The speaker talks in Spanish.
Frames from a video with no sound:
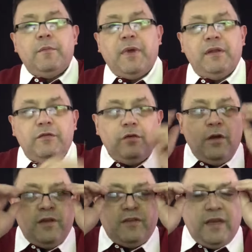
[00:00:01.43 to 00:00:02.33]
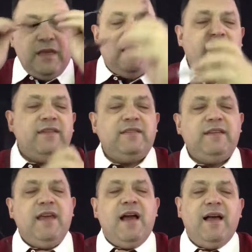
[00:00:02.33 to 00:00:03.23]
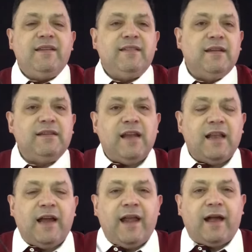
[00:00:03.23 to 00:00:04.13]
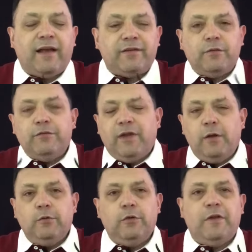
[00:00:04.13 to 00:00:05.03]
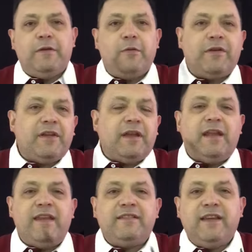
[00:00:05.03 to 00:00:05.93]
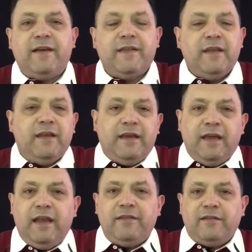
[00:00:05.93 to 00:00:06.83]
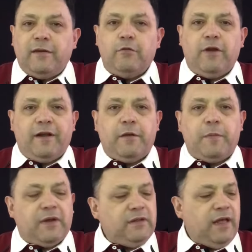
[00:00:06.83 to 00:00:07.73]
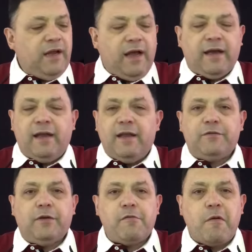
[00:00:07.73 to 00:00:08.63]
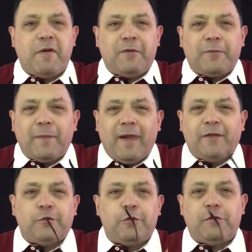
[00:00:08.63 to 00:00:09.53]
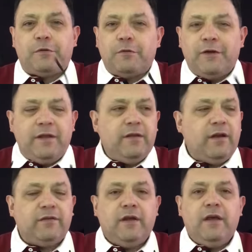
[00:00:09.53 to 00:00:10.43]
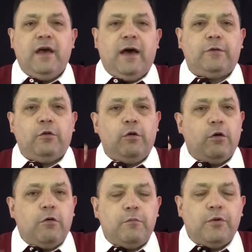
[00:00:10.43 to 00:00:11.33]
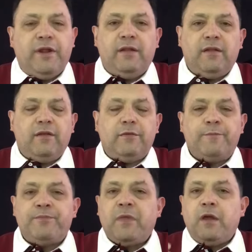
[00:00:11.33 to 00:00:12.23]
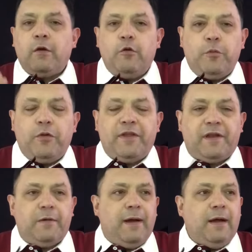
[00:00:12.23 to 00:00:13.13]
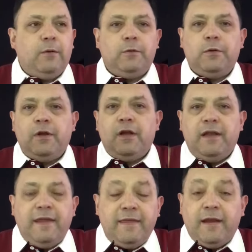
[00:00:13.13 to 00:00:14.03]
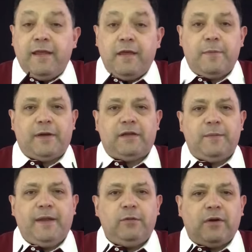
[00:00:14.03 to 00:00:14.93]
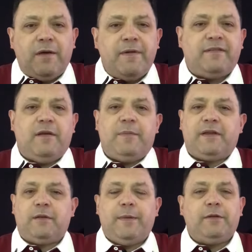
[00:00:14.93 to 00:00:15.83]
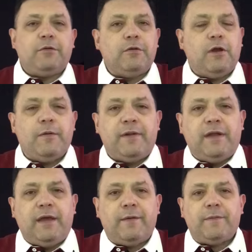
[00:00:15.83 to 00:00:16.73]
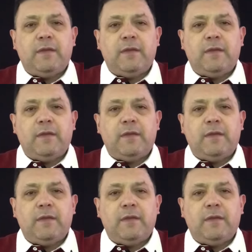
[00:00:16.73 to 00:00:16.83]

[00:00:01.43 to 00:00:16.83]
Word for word: Bendiciones, Iglesia Central Caracas. Un saludo de nuestra iglesia, Iglesia Celular Despertar, acá en la ciudad de Nueva York. A todos nuestros líderes, a todos los componentes, grupos de trabajo, líderes de departamento, cabeza de departamento, Dios les bendiga.